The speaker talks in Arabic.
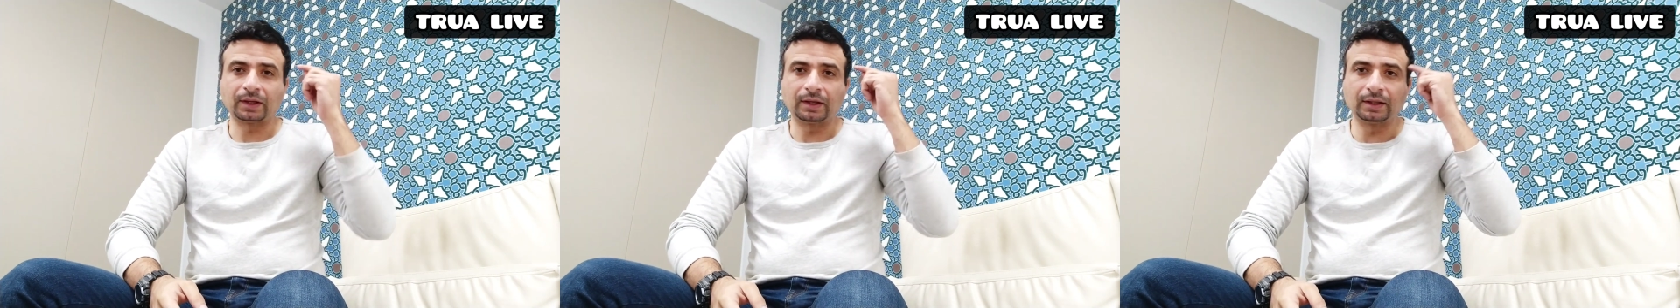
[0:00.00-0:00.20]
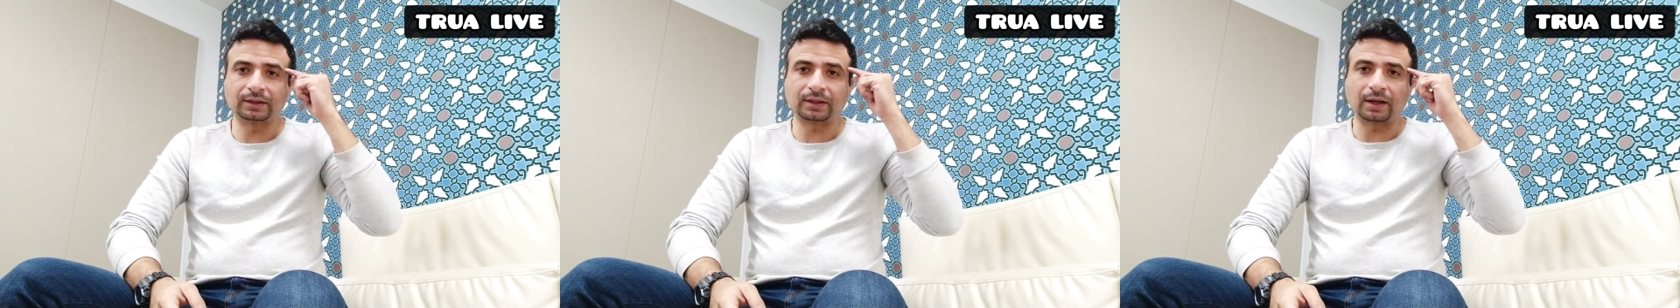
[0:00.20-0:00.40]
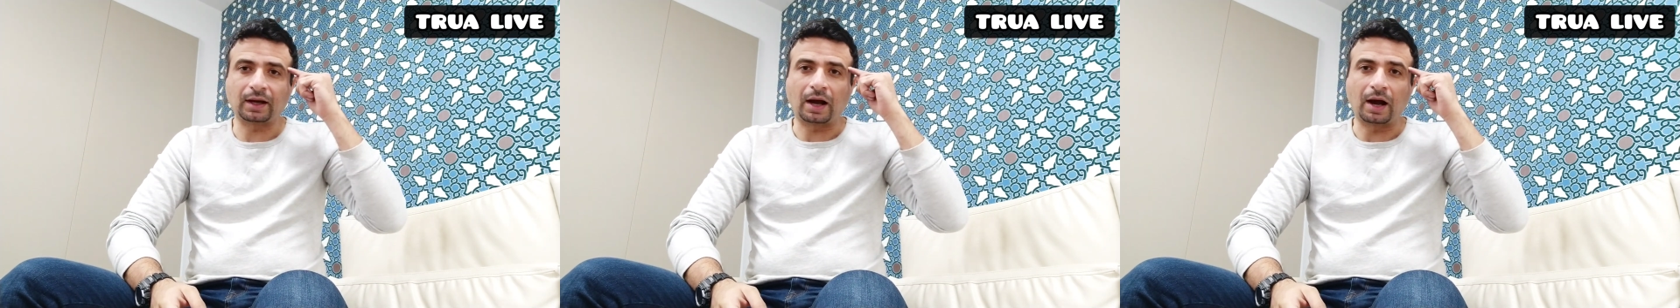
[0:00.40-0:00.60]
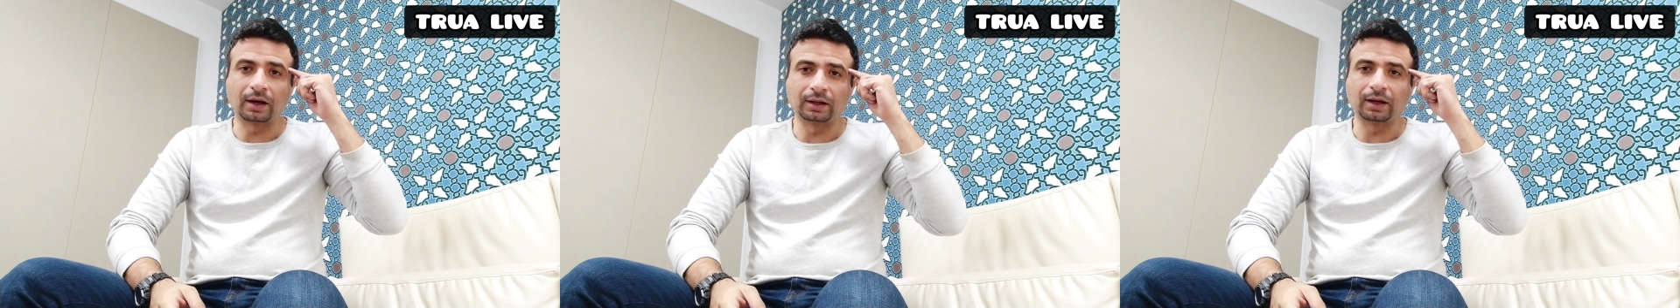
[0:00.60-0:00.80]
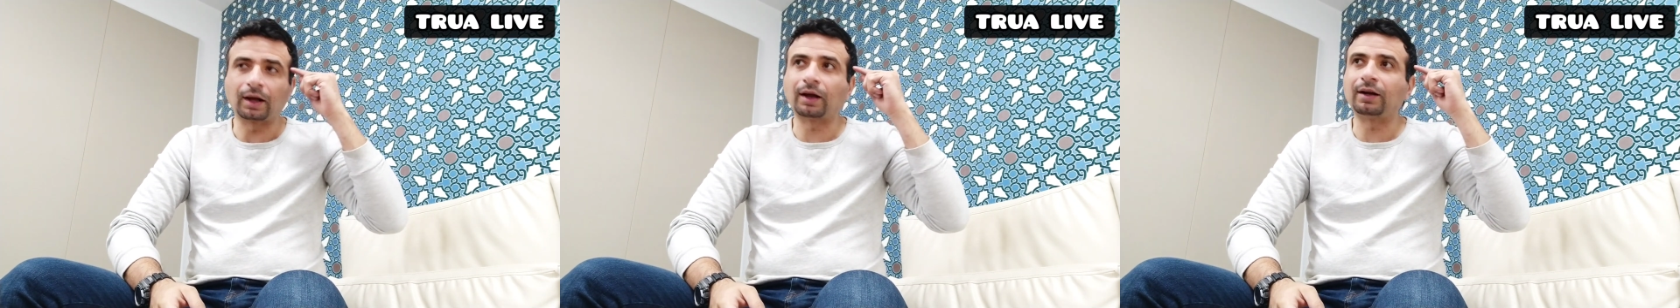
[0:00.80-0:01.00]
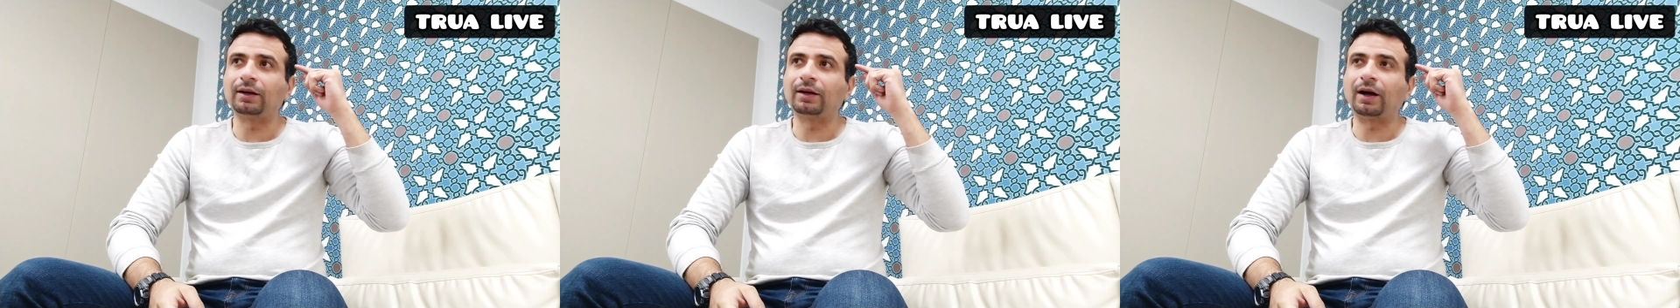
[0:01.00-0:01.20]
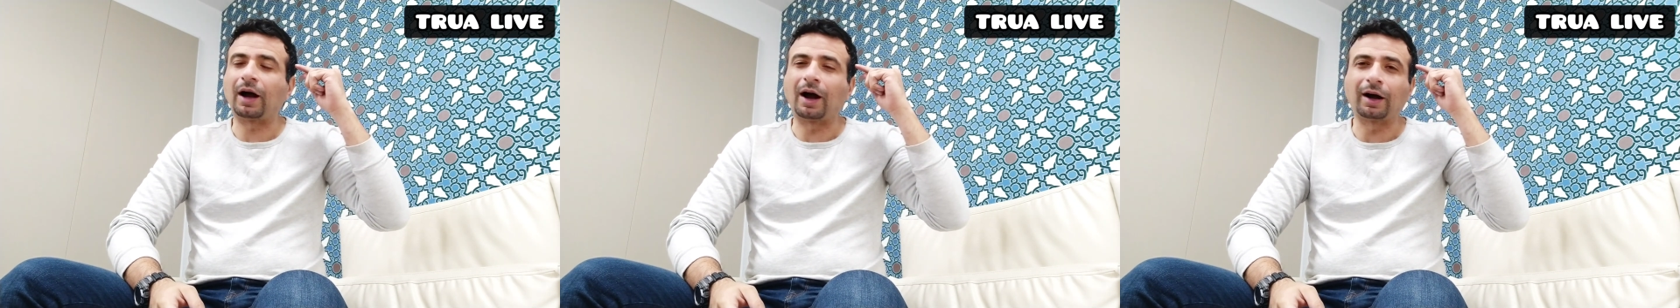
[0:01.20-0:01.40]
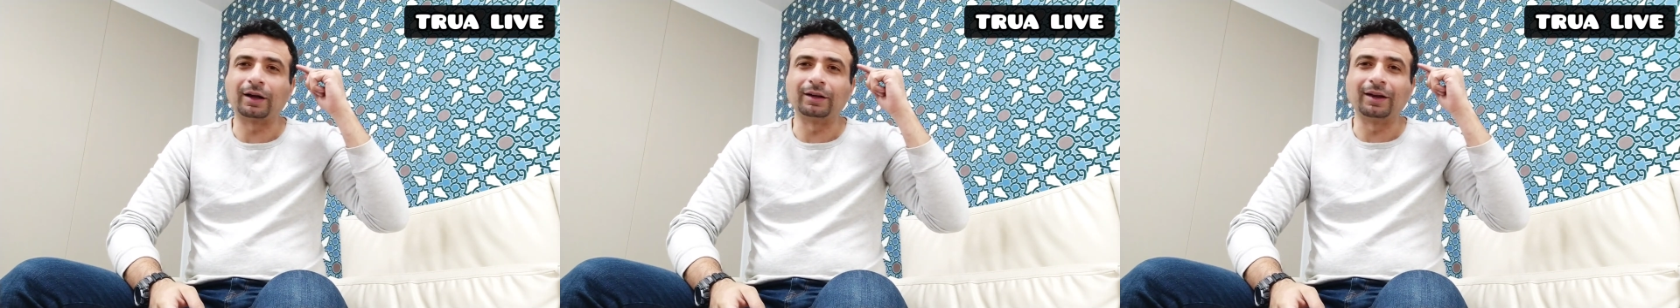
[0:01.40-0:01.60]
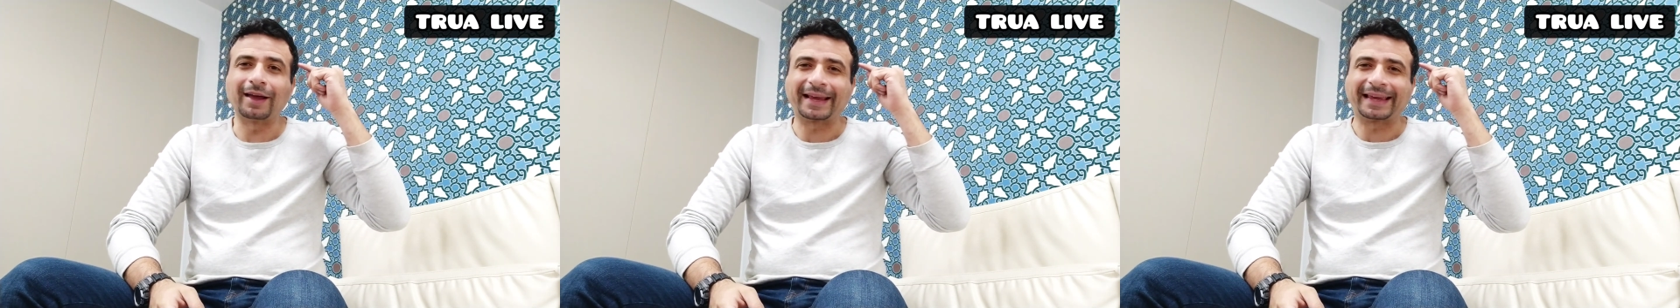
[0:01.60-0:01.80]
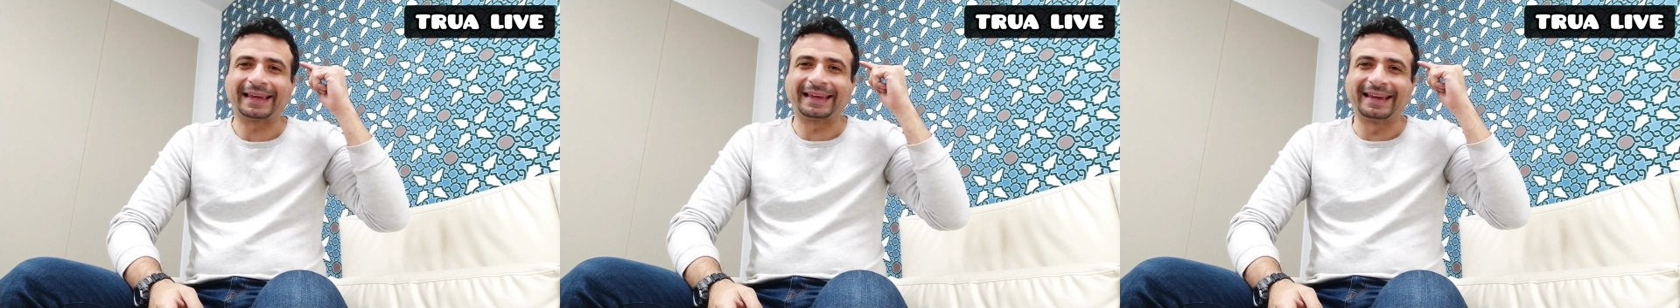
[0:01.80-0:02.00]
انت عقلك
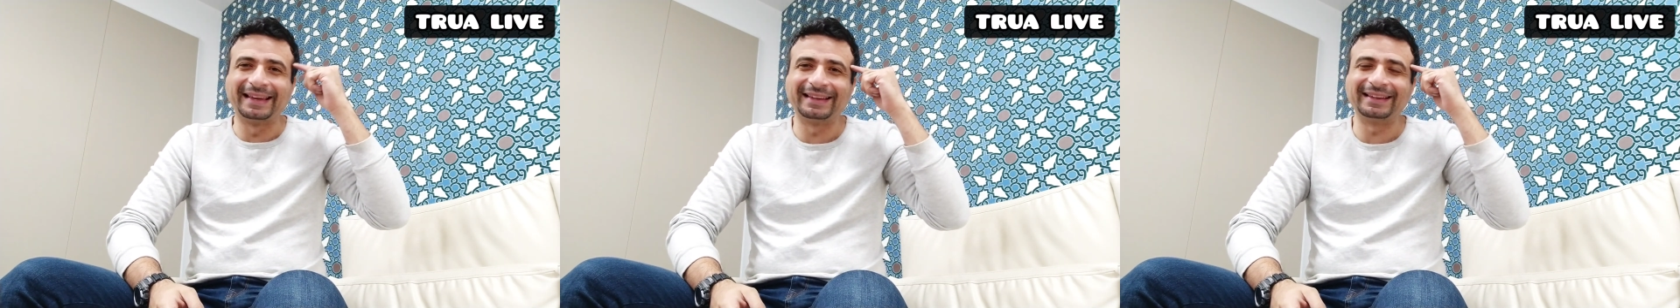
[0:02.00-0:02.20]
عقلك